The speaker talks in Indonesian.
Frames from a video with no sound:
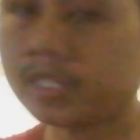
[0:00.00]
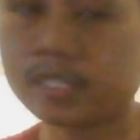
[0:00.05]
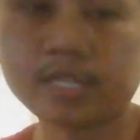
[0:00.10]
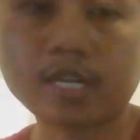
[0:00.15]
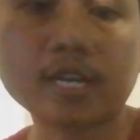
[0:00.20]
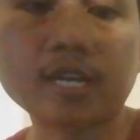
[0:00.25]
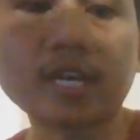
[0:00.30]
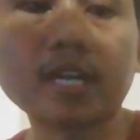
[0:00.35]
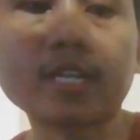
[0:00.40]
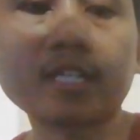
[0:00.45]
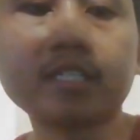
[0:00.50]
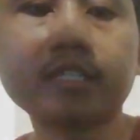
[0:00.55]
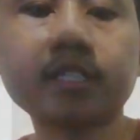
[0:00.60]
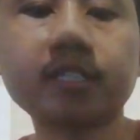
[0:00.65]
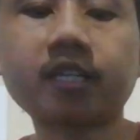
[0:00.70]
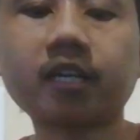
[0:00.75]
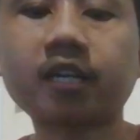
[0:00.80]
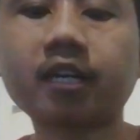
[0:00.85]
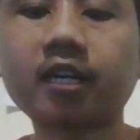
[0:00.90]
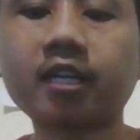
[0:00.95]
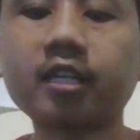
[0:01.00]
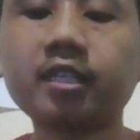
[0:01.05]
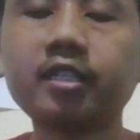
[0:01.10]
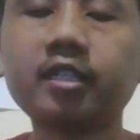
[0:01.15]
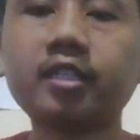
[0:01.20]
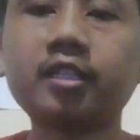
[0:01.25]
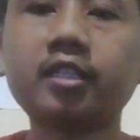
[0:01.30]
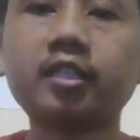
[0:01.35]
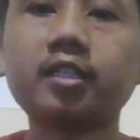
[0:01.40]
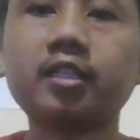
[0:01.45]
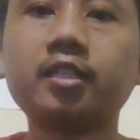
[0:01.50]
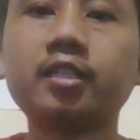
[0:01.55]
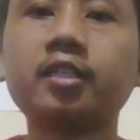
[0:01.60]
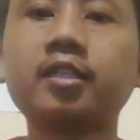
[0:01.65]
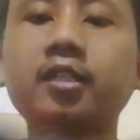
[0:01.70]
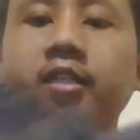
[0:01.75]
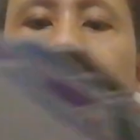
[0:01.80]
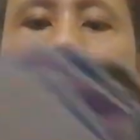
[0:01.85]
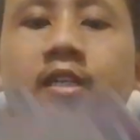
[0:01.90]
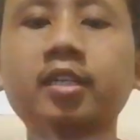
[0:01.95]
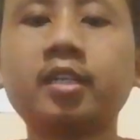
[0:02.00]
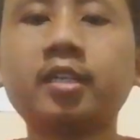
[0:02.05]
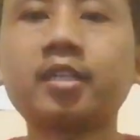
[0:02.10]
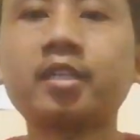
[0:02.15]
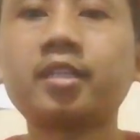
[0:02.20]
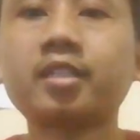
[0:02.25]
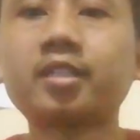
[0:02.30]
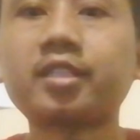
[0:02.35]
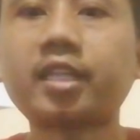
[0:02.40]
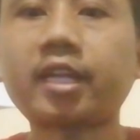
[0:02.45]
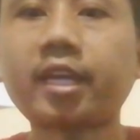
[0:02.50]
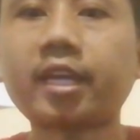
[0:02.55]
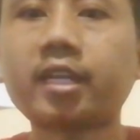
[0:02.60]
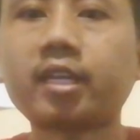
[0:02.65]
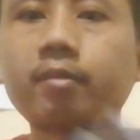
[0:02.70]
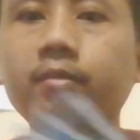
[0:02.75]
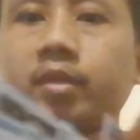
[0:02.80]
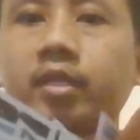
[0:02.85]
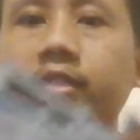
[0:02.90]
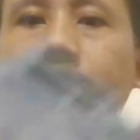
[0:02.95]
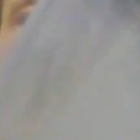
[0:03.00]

tiga kali tiga kali track namanya